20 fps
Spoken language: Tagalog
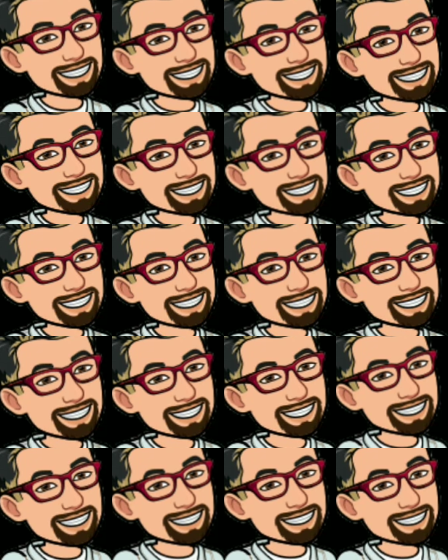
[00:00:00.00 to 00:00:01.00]
si Buick
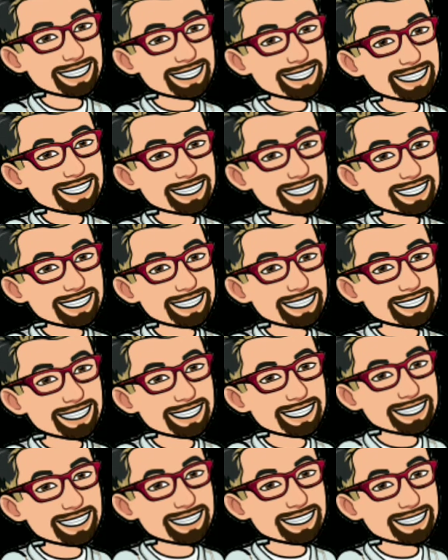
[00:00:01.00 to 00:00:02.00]
Kai.
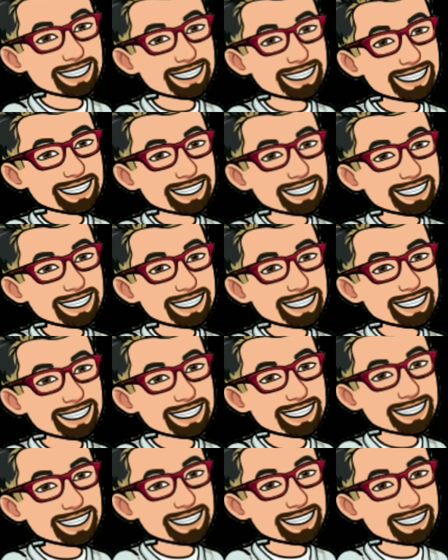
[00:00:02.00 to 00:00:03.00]
So,
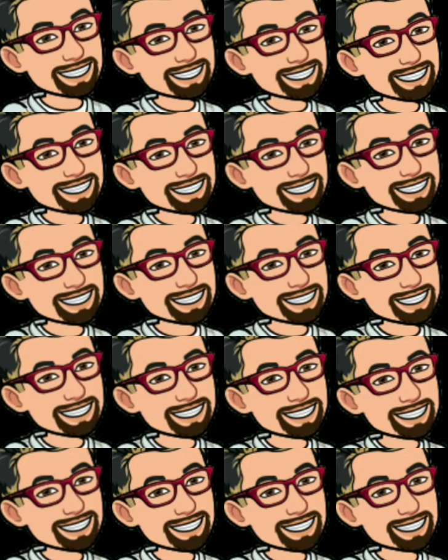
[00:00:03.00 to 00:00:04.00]
yan, yan siya.
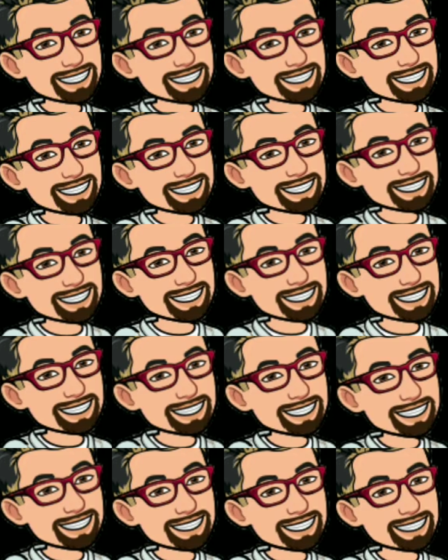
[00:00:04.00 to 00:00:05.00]
So, yung website
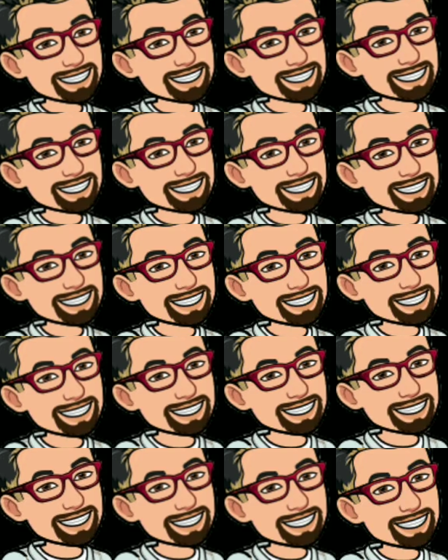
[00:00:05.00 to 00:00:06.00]
hindi pa siya smooth,
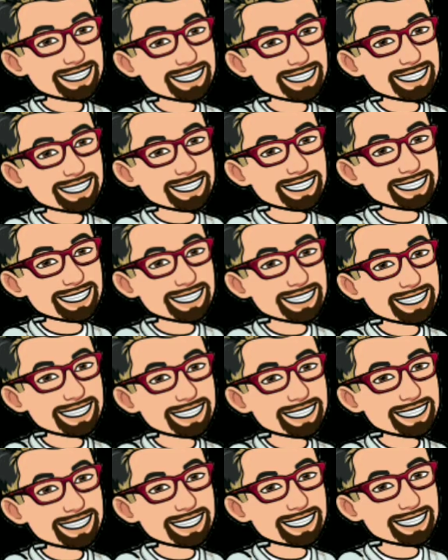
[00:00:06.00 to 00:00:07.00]
guys.
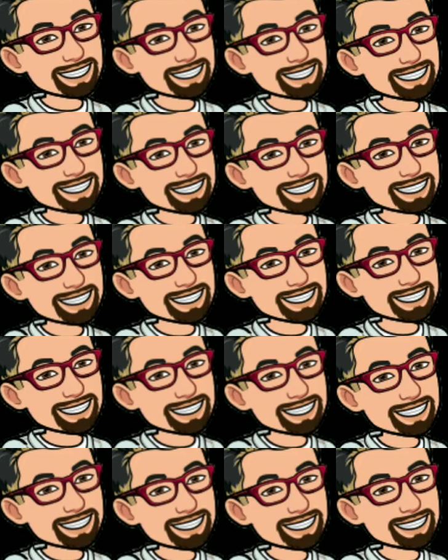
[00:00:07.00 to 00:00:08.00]
So, do
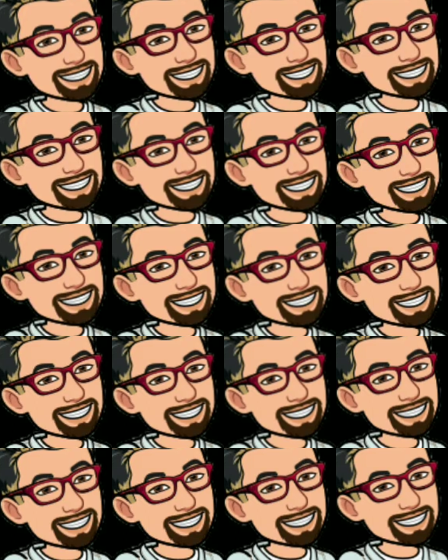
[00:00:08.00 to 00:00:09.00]
your own research
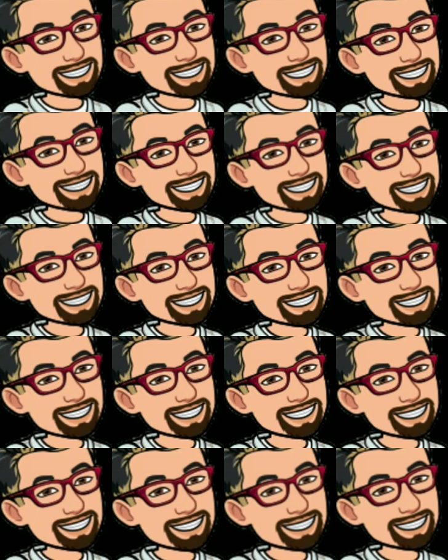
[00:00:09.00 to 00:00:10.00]
then. So,
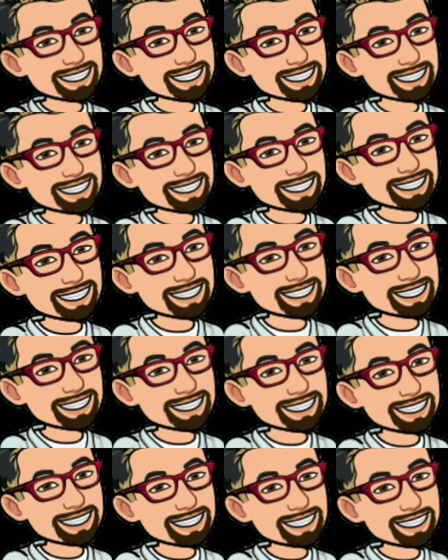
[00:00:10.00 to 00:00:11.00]
pero panoorin muna
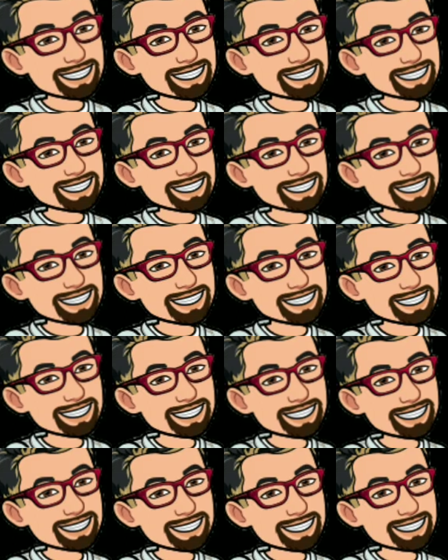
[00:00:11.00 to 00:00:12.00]
natin yung kanyang ano
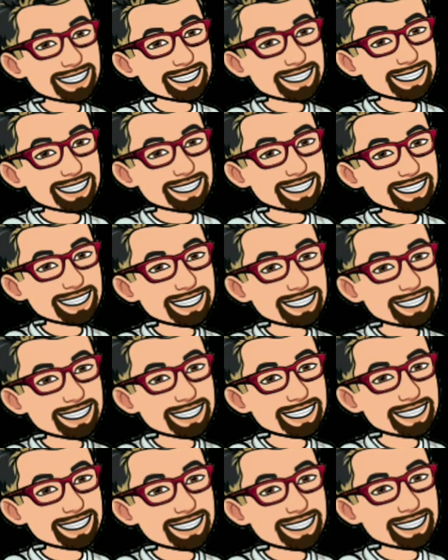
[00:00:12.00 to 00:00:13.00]
no, uh,
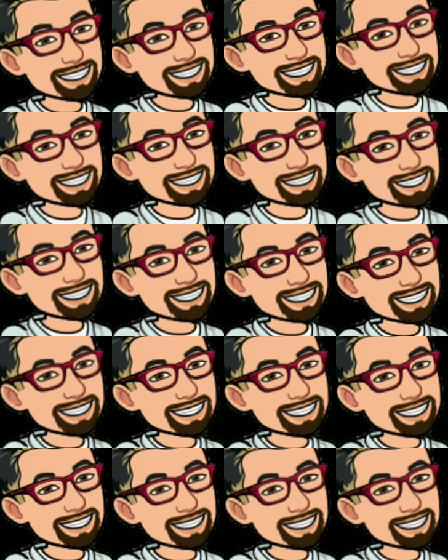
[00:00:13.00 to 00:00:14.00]
game teaser.
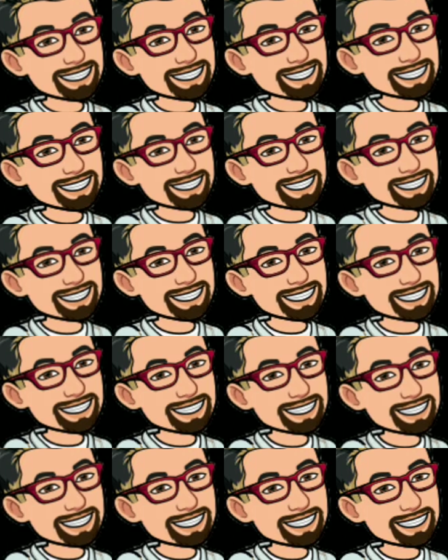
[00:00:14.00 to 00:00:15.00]
So, try natin.
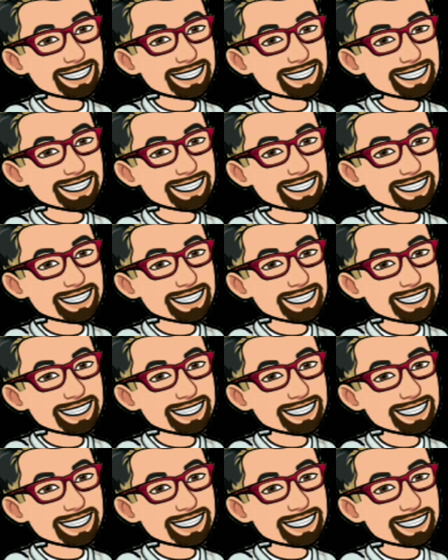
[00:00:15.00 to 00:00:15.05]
